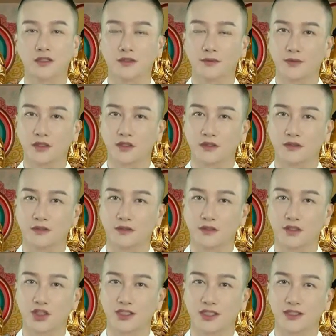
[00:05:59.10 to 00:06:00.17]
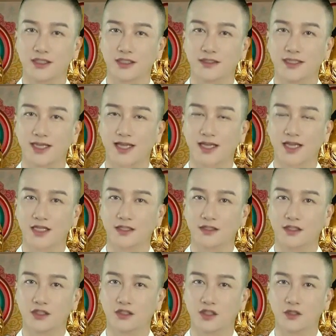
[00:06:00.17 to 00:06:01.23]
那么现在呀，
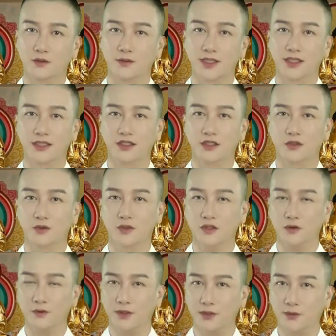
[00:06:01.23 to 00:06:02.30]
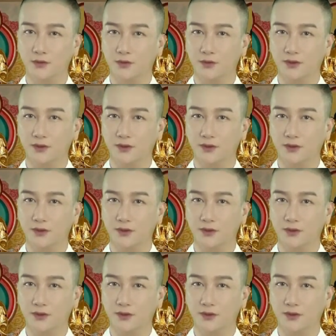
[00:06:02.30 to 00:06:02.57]
这个唯心论和唯物